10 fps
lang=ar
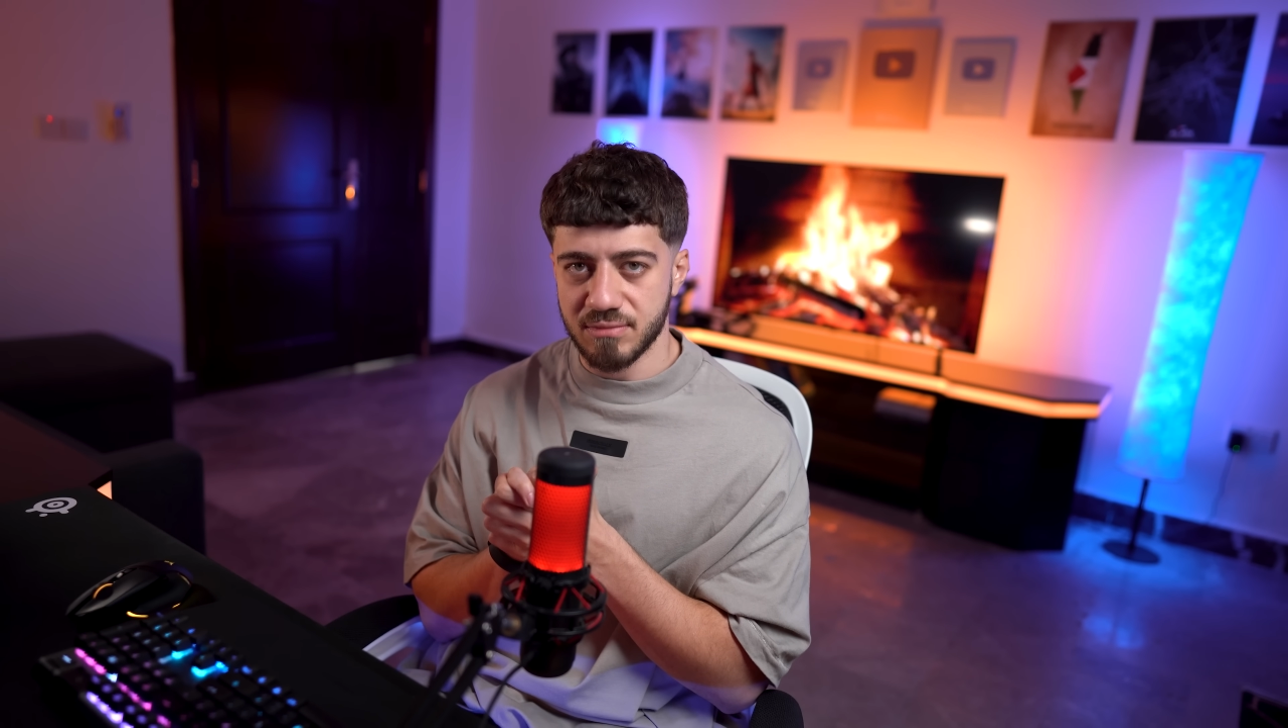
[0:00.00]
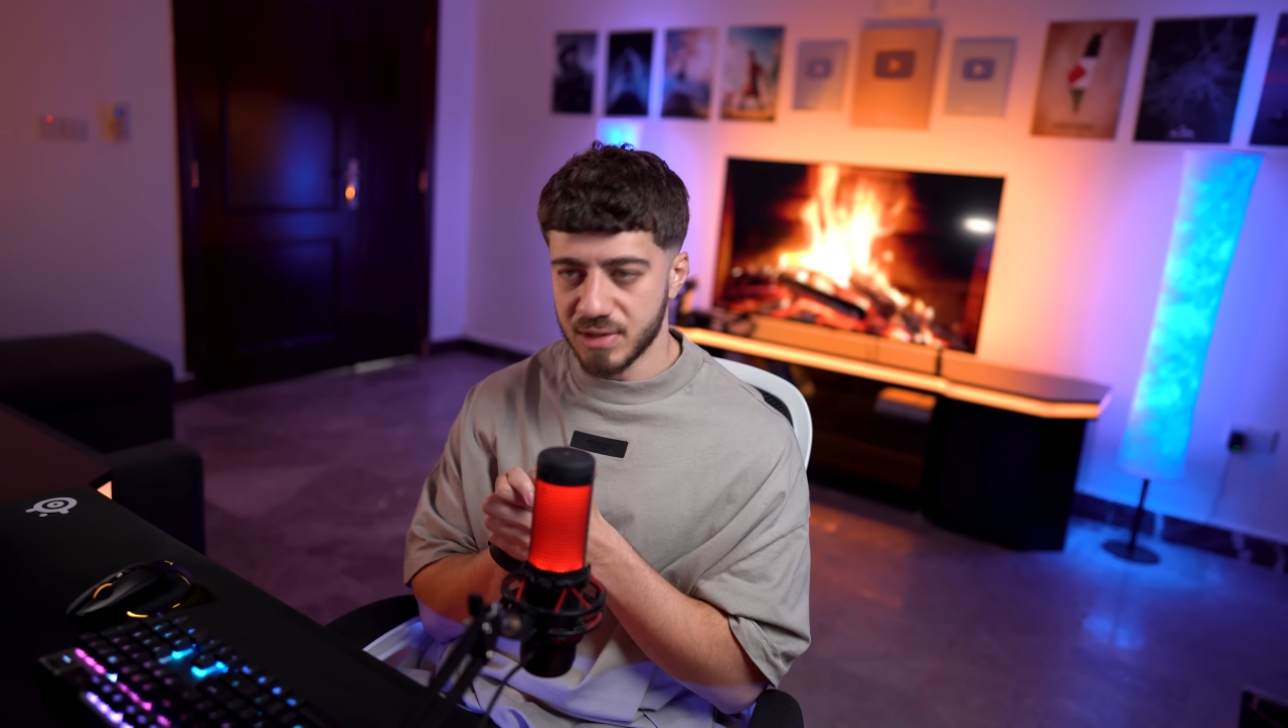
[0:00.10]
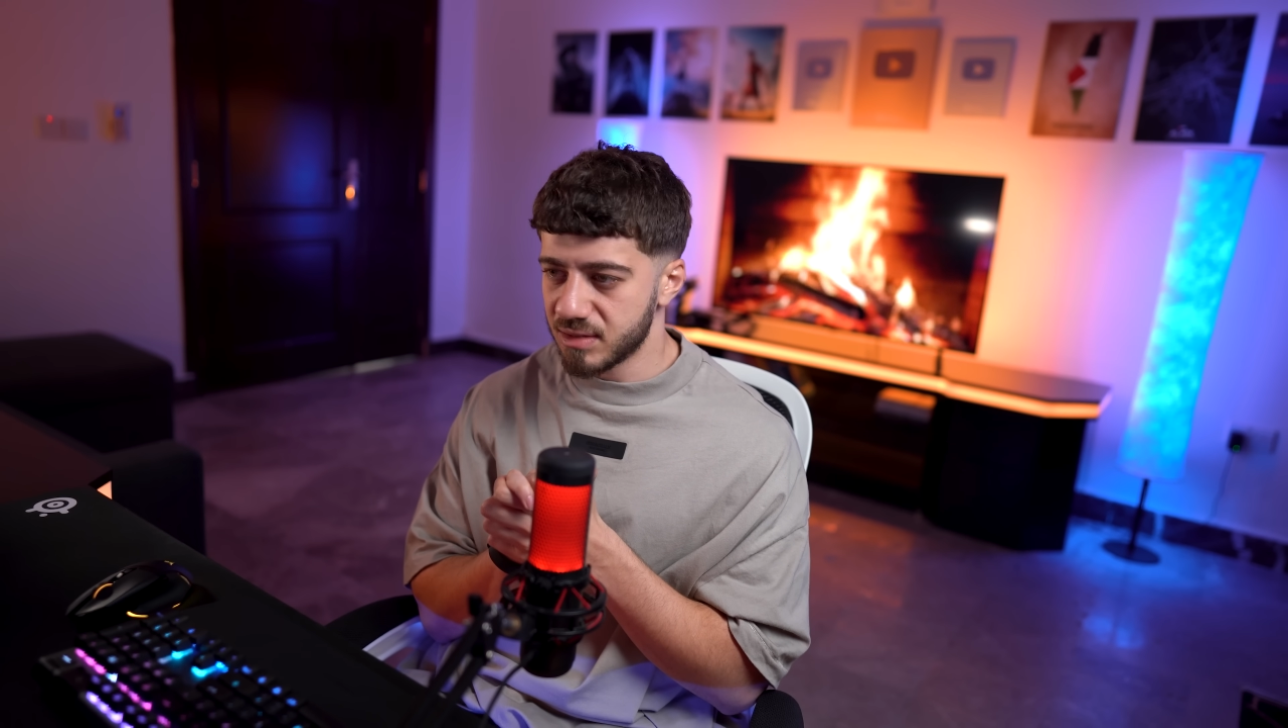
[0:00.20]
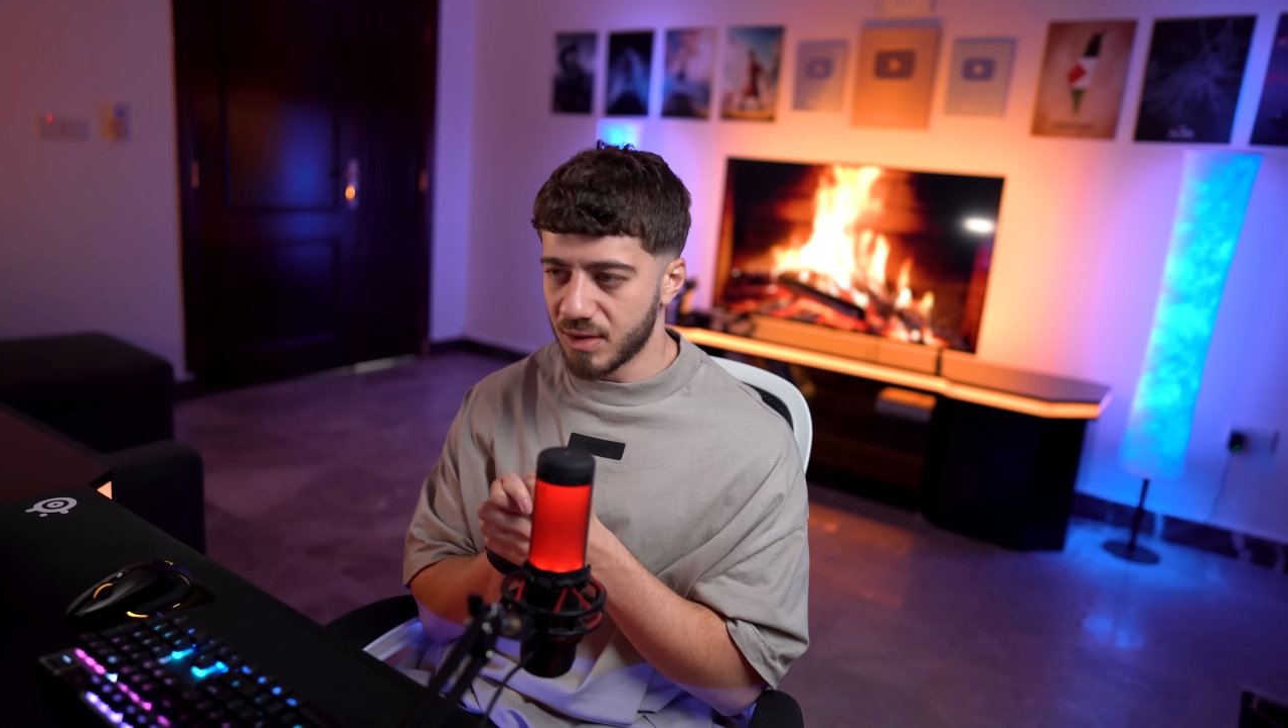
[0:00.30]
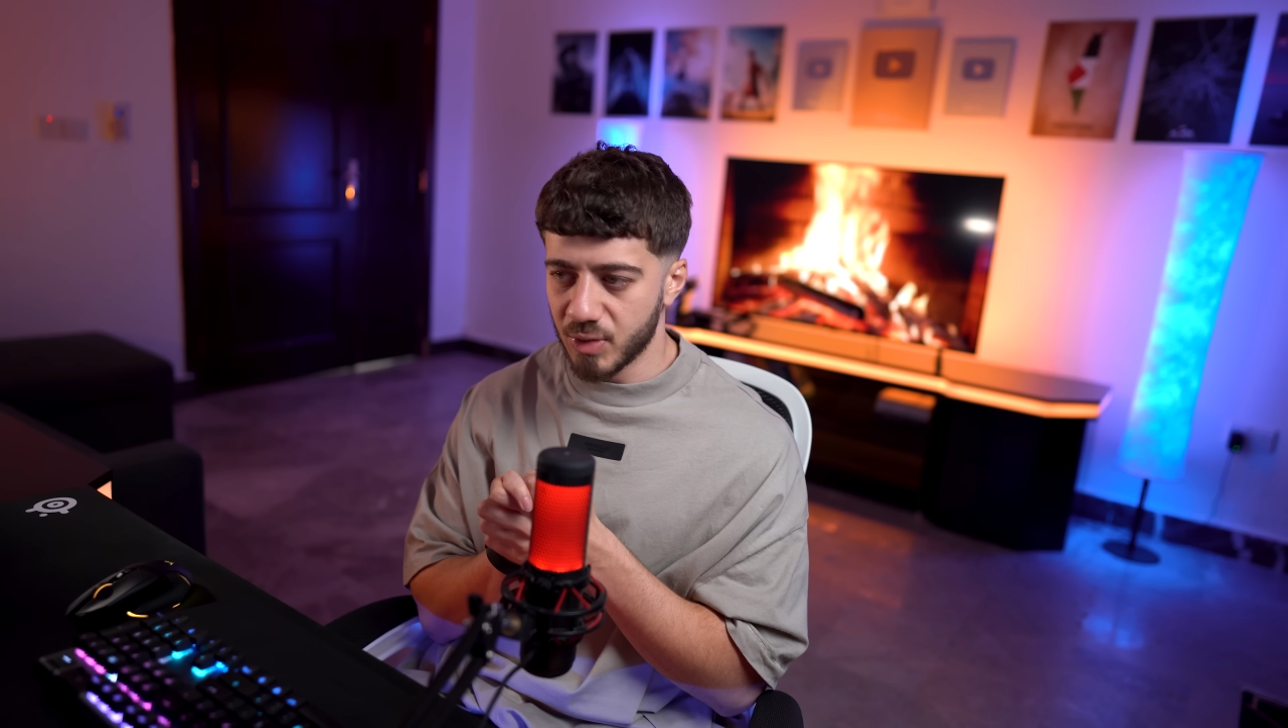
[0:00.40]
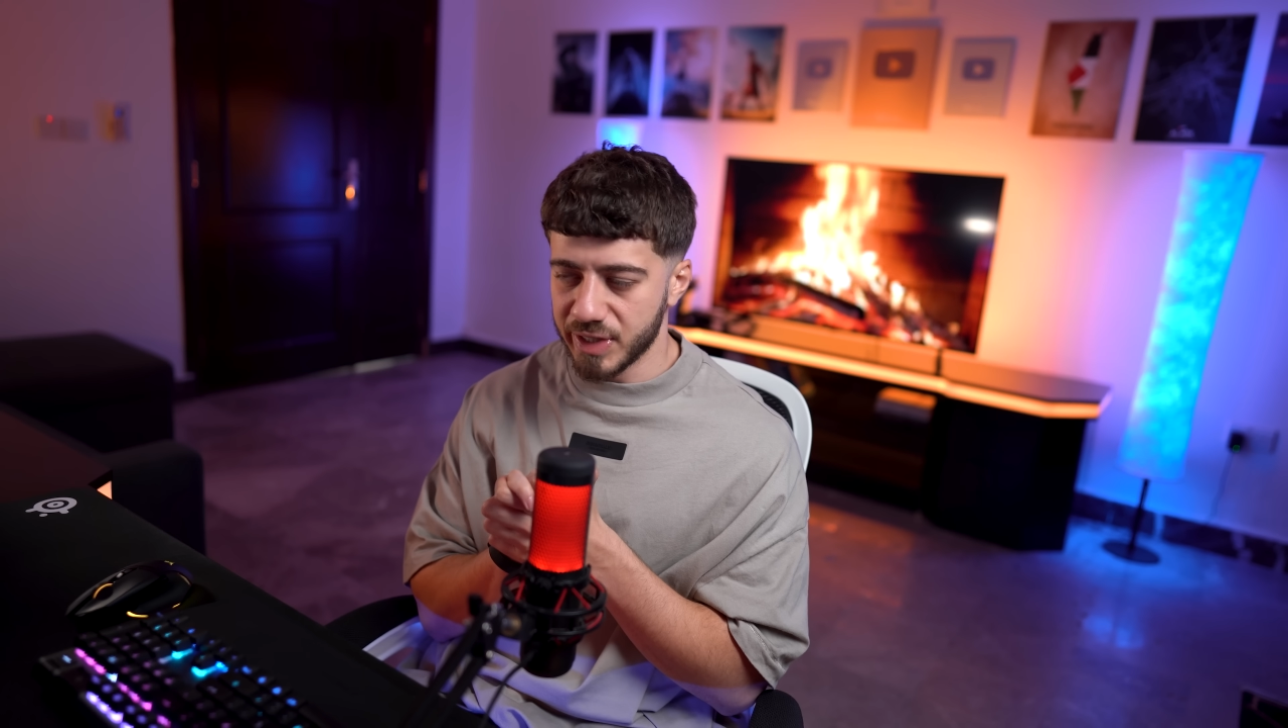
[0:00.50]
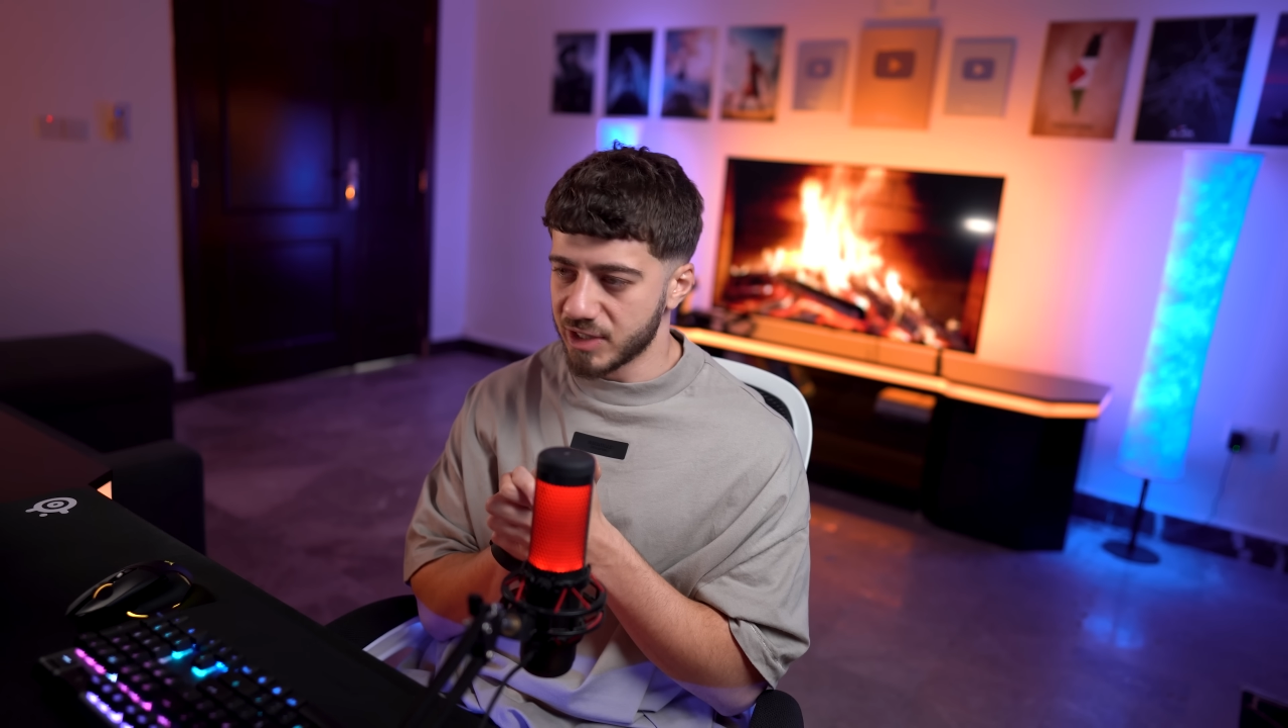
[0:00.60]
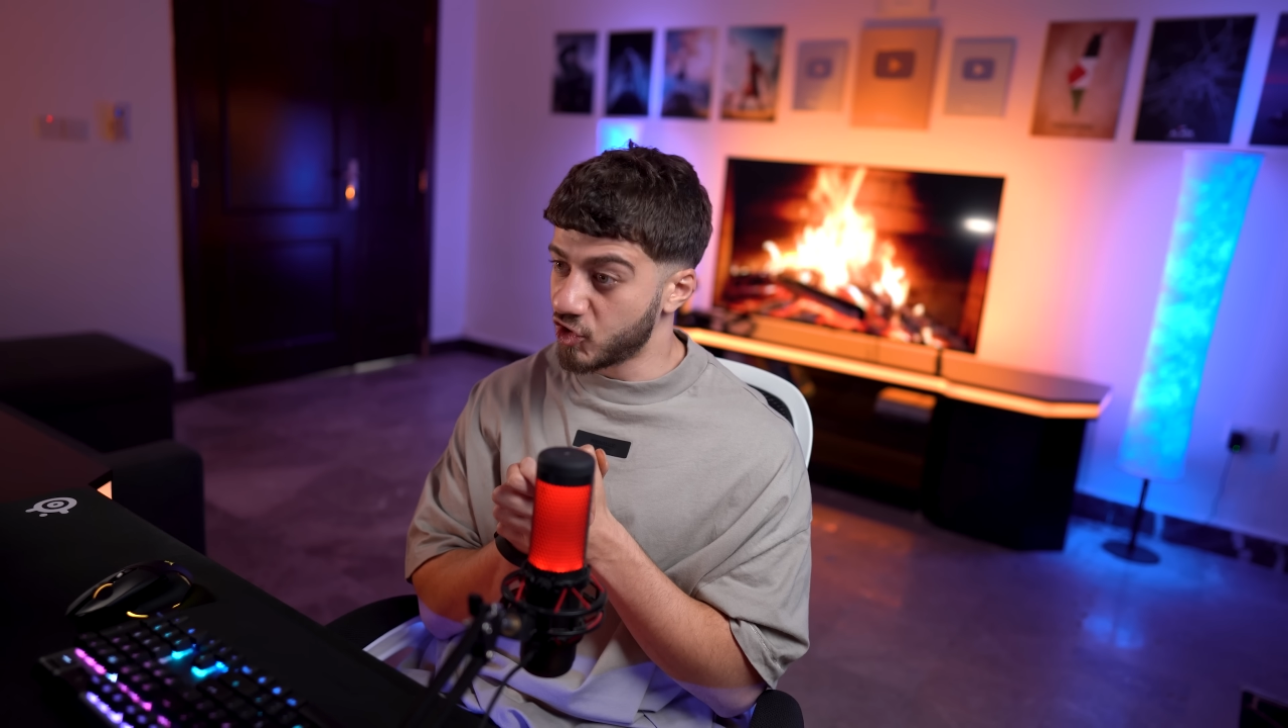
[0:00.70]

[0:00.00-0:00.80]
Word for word: انت وضعك